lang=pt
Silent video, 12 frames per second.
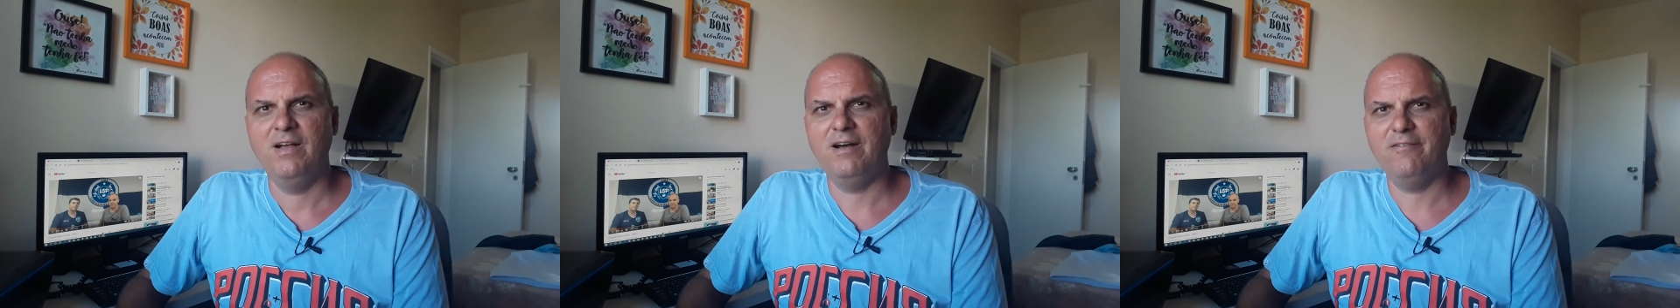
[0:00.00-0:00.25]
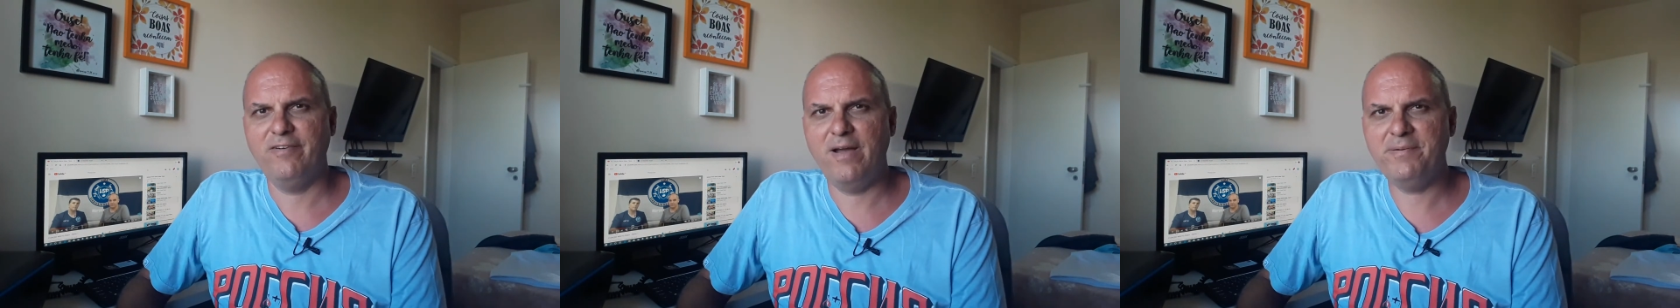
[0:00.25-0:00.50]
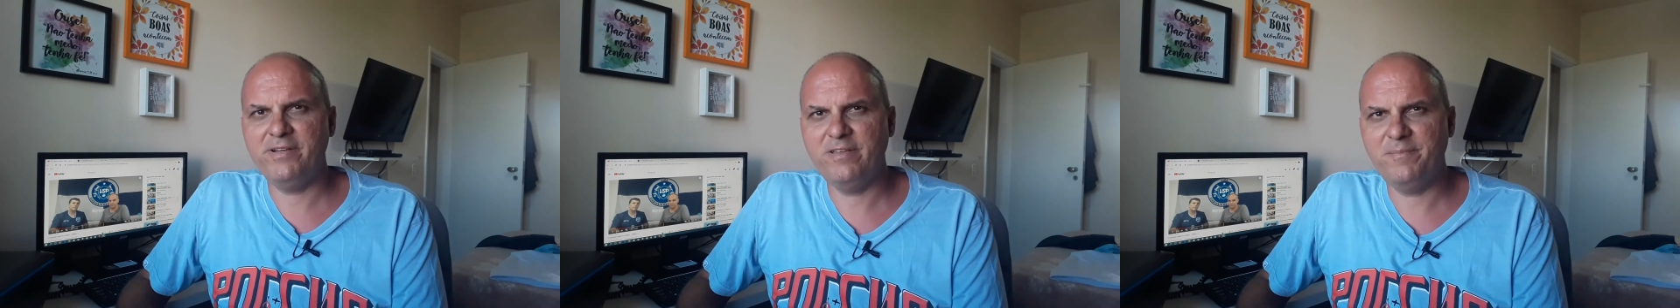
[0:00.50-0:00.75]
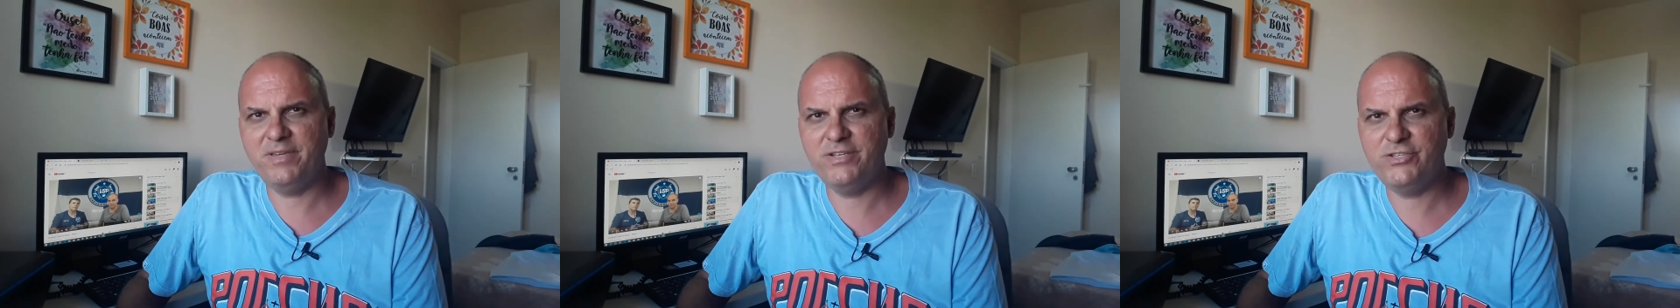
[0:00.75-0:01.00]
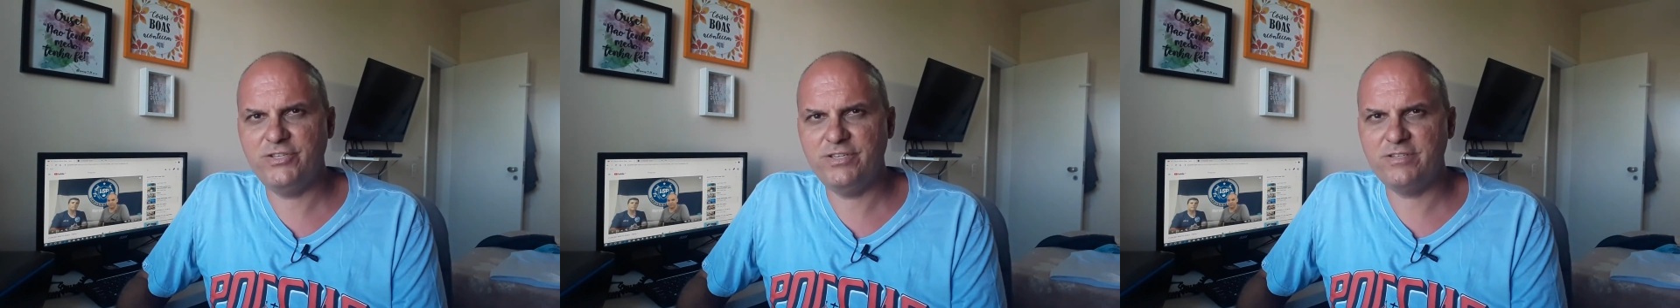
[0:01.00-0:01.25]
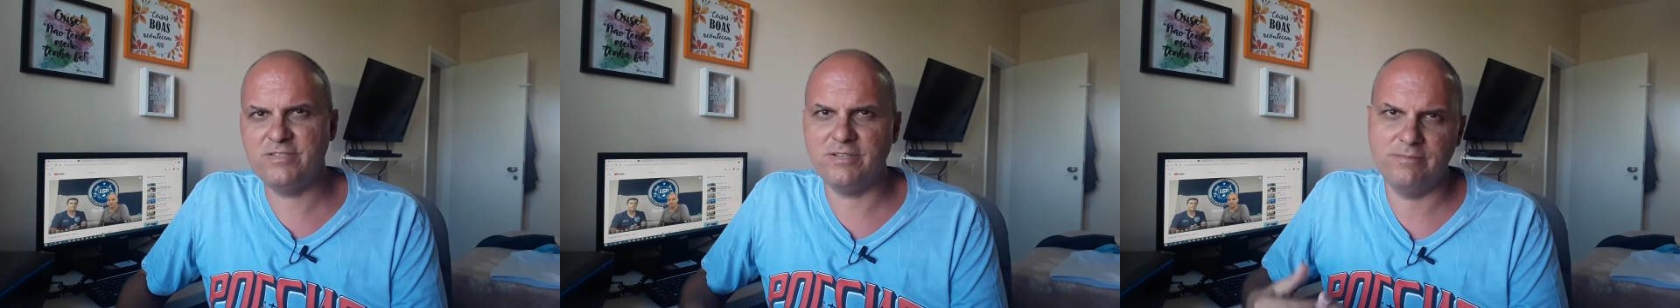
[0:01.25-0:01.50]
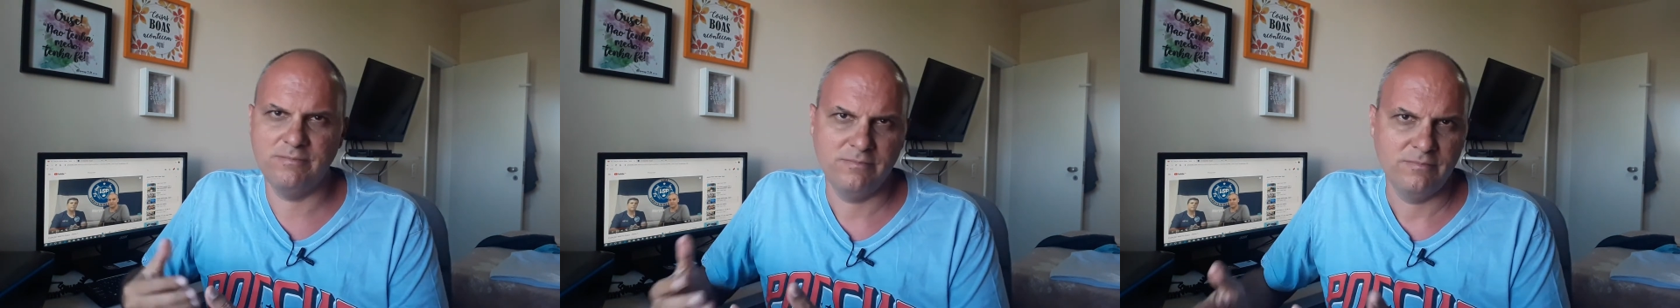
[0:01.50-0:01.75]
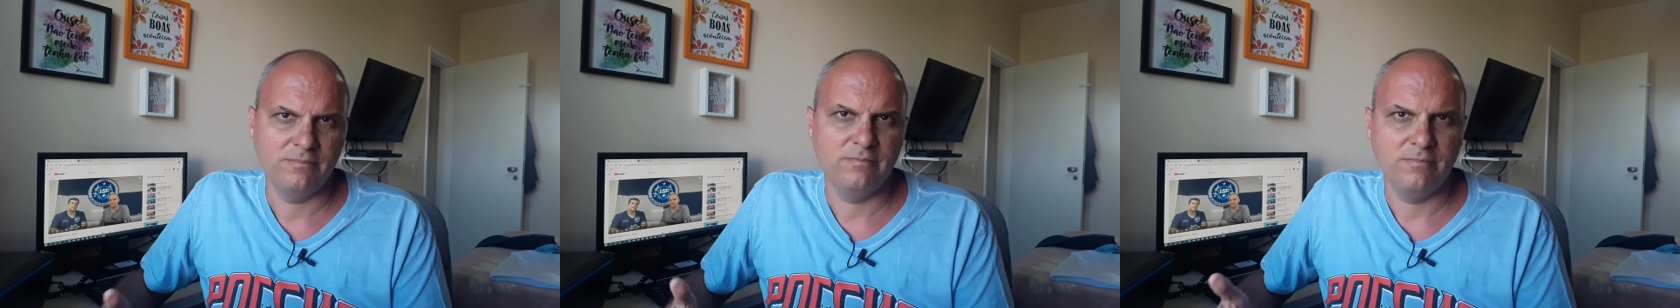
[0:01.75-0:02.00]
A fábrica da Bertisa
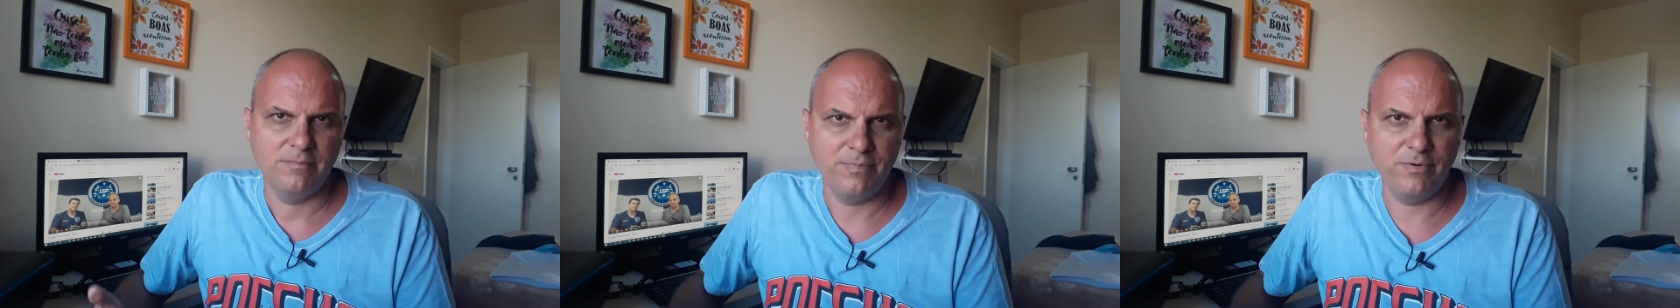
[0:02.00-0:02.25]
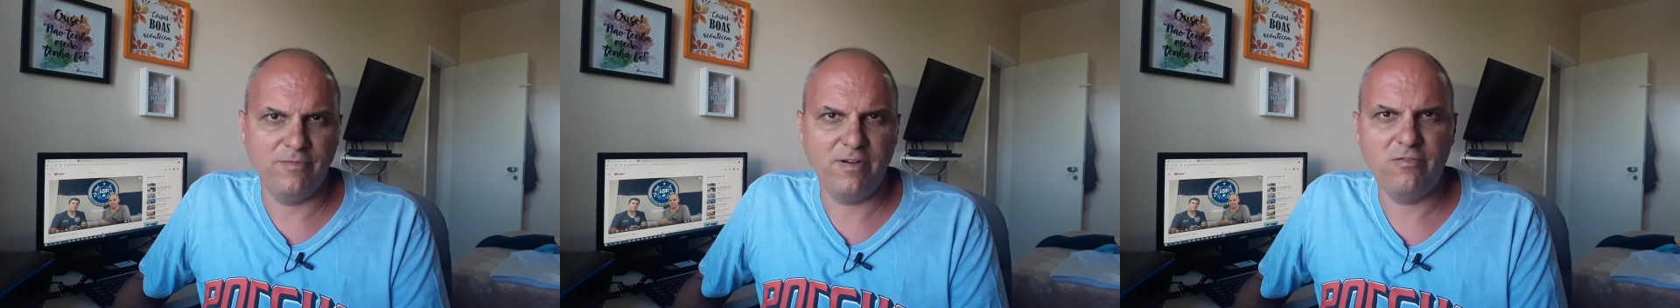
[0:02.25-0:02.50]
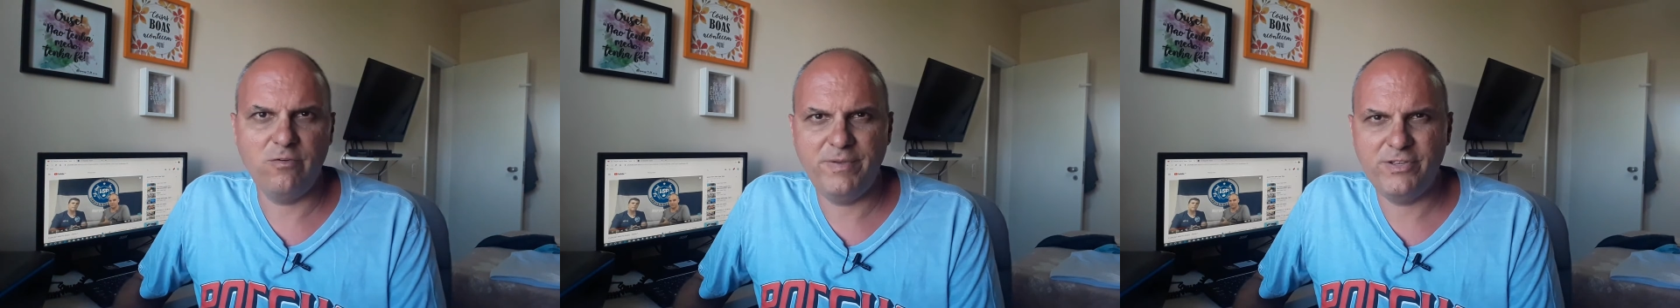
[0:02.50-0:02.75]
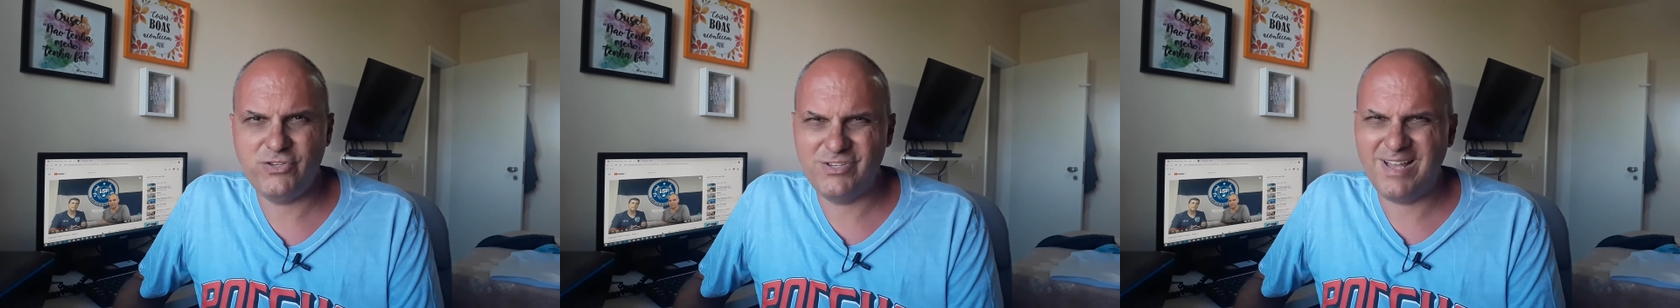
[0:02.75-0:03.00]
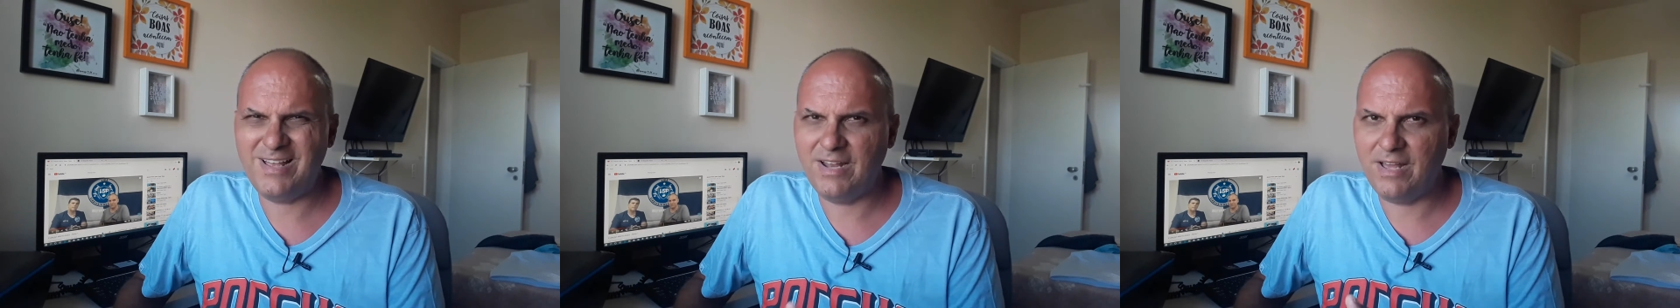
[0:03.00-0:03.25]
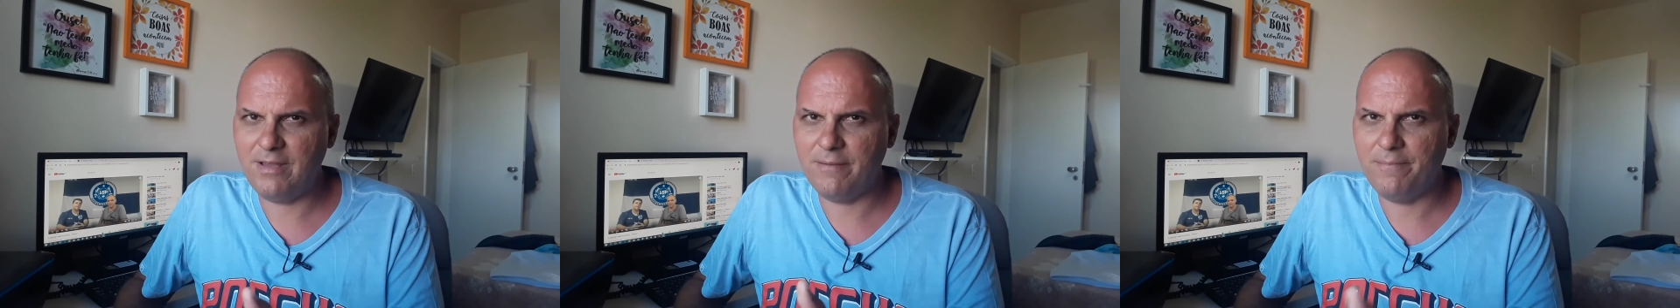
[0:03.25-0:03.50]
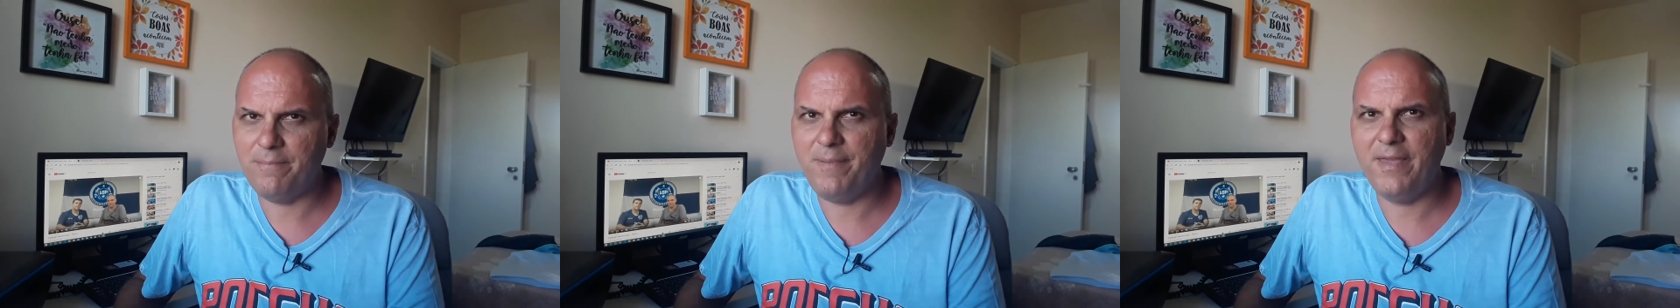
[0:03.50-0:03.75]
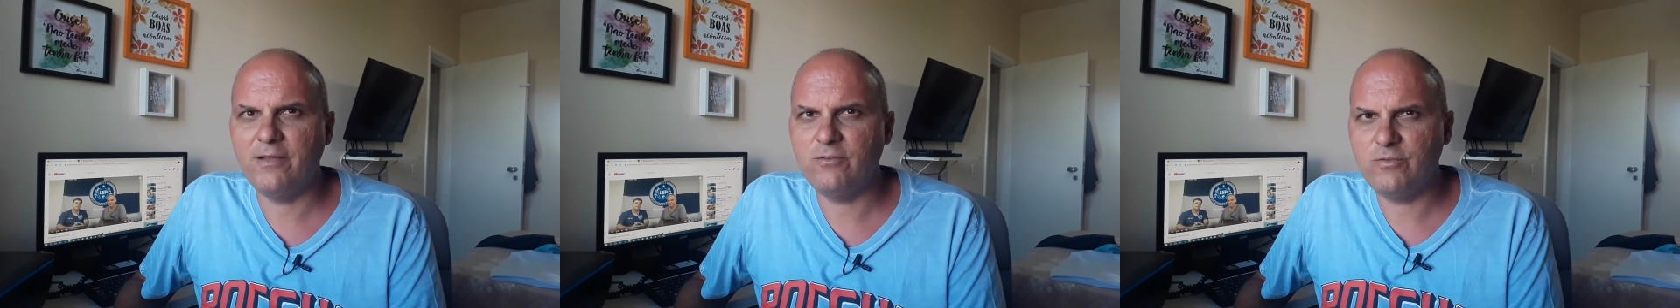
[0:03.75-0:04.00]
provavelmente já lá
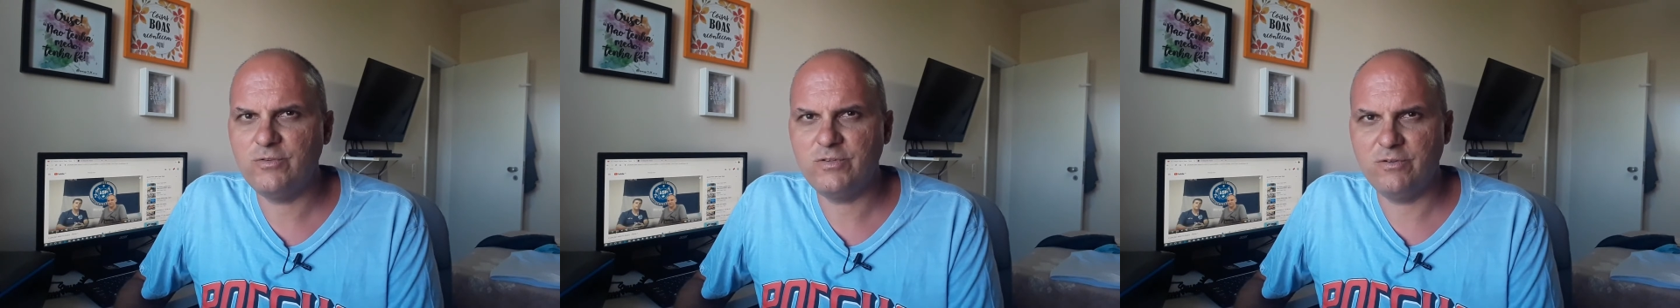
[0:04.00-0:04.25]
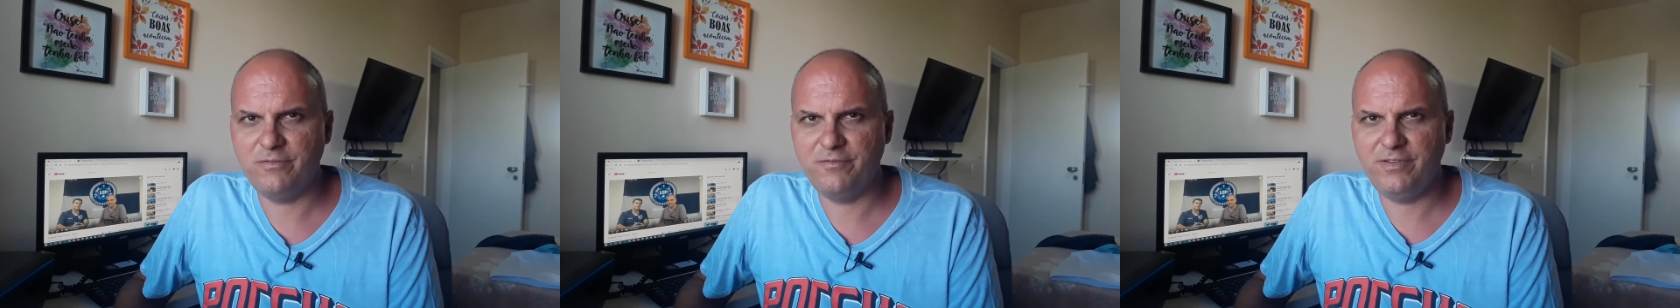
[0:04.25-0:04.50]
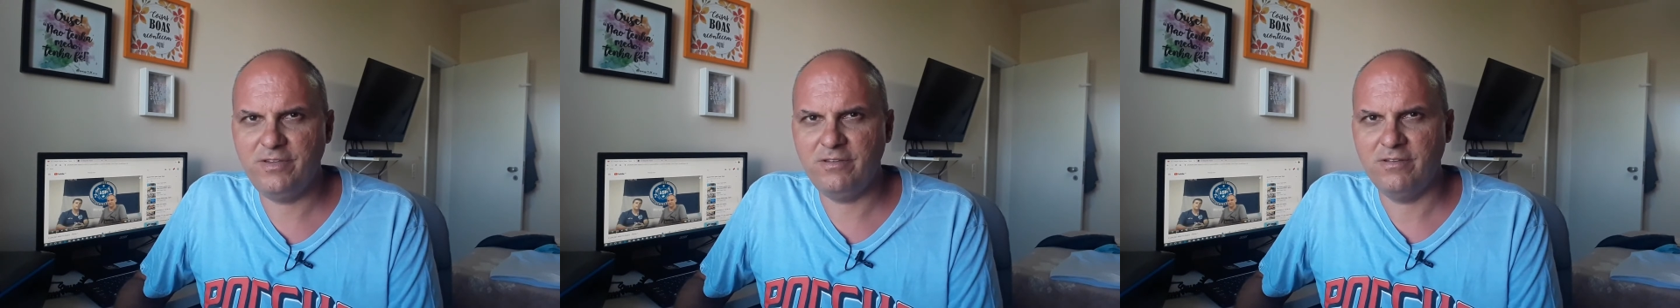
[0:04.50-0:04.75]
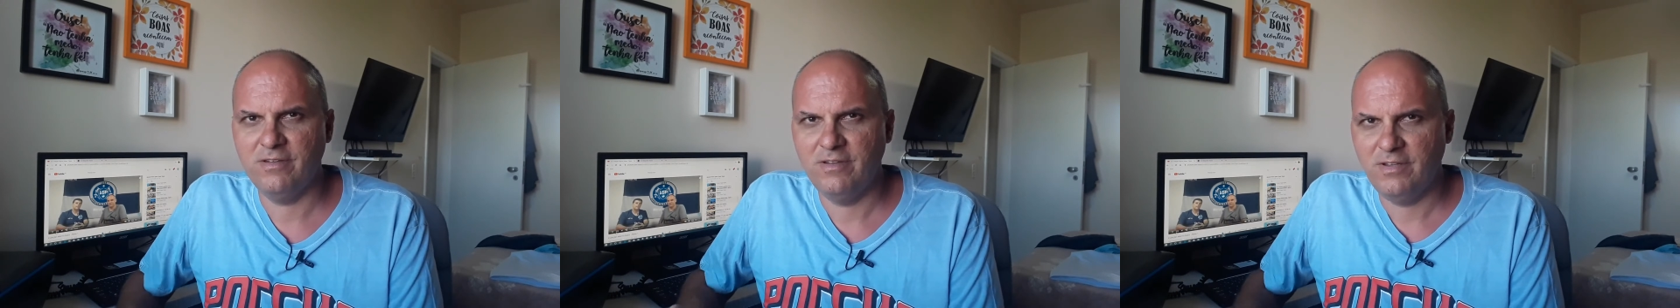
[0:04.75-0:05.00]
perto do seu fim,